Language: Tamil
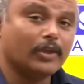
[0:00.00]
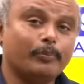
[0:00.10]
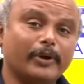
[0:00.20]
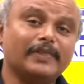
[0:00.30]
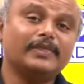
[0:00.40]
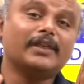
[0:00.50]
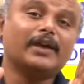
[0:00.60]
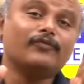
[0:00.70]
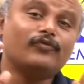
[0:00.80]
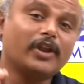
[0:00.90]
இப்போ இந்த
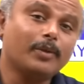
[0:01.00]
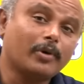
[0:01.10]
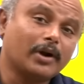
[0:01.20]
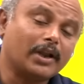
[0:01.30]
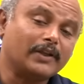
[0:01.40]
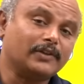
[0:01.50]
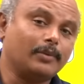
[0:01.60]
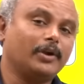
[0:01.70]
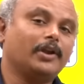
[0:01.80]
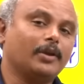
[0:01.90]
ஃப்ரீ மாடல்
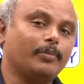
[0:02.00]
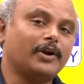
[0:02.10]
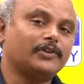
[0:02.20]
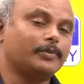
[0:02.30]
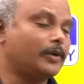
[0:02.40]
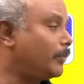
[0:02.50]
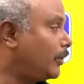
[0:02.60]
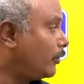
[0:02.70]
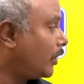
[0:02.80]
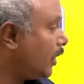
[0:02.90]
எக்ஸாமில் நீங்கள் பார்ட்டிசிபேட்
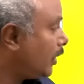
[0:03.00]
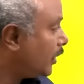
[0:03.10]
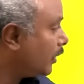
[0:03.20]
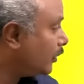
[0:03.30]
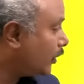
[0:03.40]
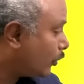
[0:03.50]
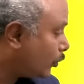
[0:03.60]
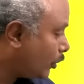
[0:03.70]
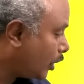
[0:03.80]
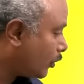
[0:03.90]
பண்ணணுன்னா இந்த
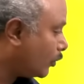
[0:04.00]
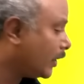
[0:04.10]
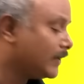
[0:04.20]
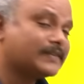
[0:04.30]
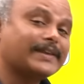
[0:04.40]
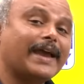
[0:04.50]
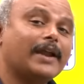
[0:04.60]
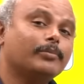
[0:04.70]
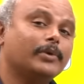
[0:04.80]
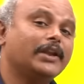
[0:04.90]
க்யூஆர் கோடை
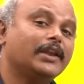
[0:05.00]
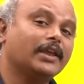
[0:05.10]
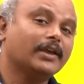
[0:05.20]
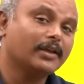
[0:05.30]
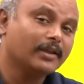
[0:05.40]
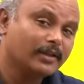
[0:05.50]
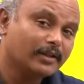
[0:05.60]
ஸ்கேன் பண்ணி நீங்கள்